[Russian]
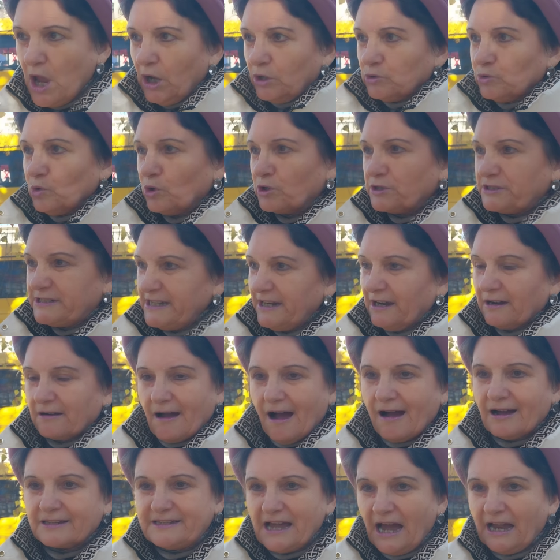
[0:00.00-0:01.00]
Ну где,
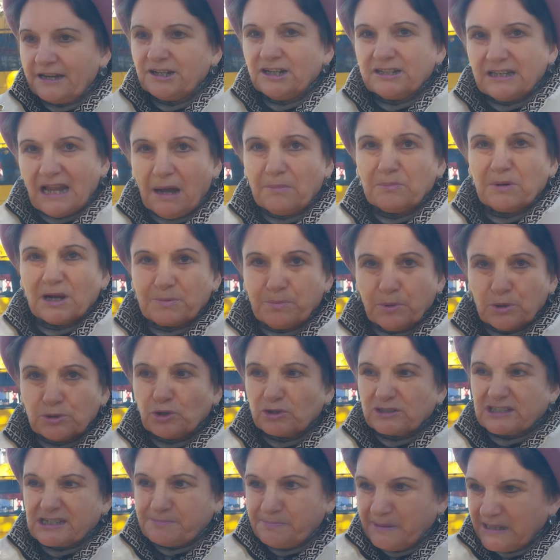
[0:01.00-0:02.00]
когда они нам их
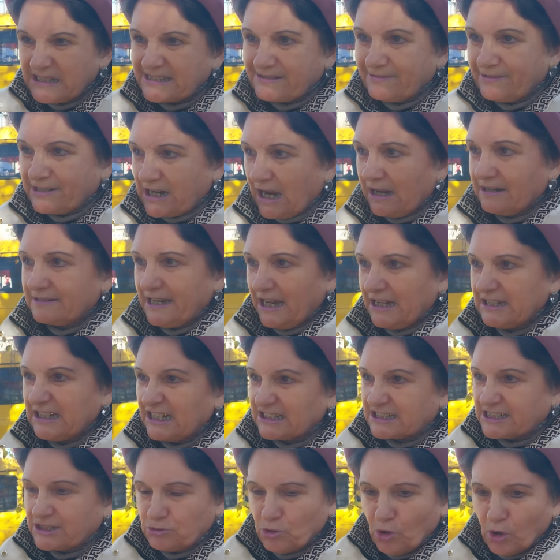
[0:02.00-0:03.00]
будут списывать, когда
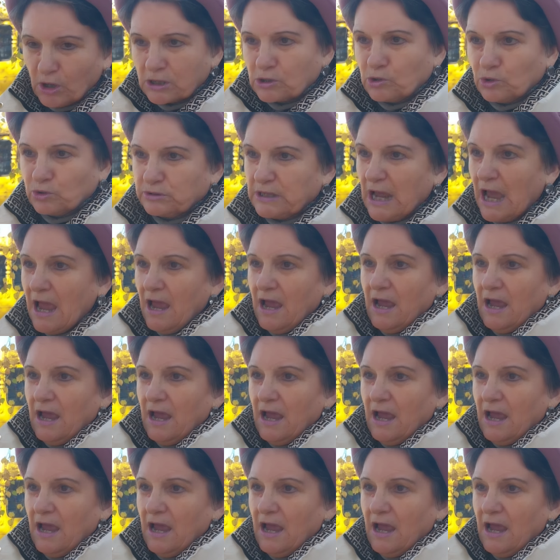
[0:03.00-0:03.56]
нас дергают?